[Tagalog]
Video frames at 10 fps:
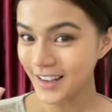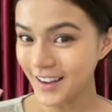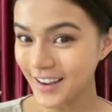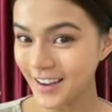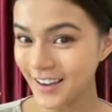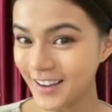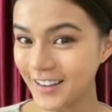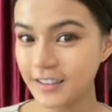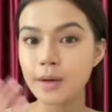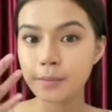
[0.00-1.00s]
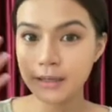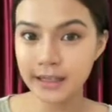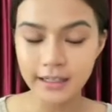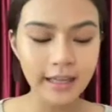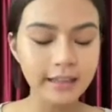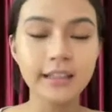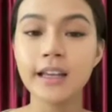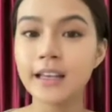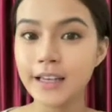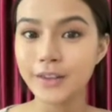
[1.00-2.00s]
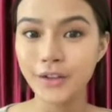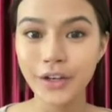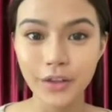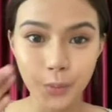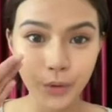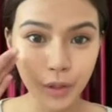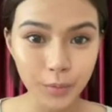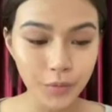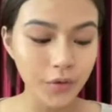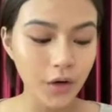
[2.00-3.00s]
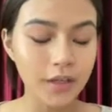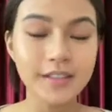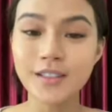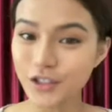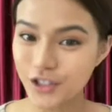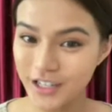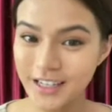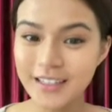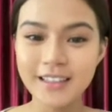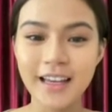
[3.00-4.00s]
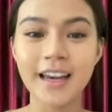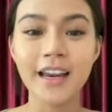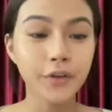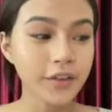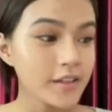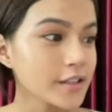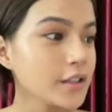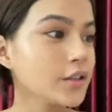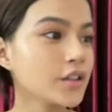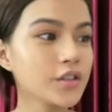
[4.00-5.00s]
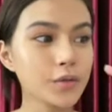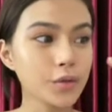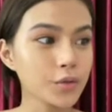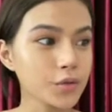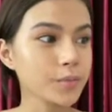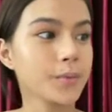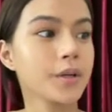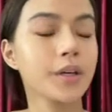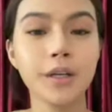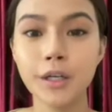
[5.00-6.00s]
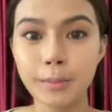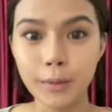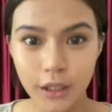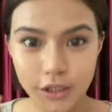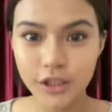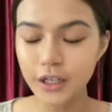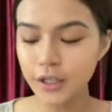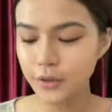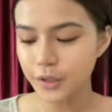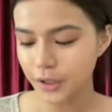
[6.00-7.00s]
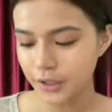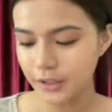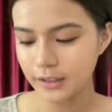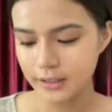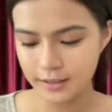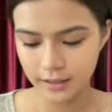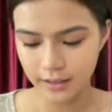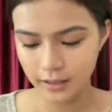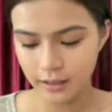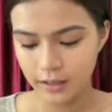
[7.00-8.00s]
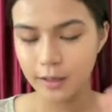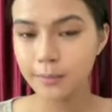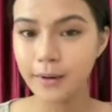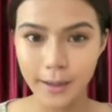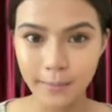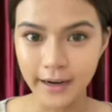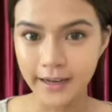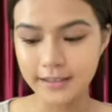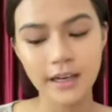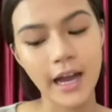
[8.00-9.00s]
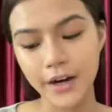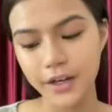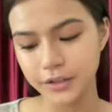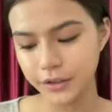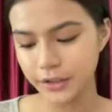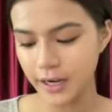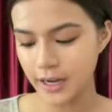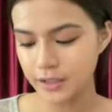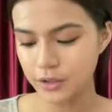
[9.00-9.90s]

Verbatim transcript: Tada! Babalikan natin yan later and then we're gonna move on sa cheeks. And for this look, gusto ko super blushing yung girl kasi para bagay sa character niya.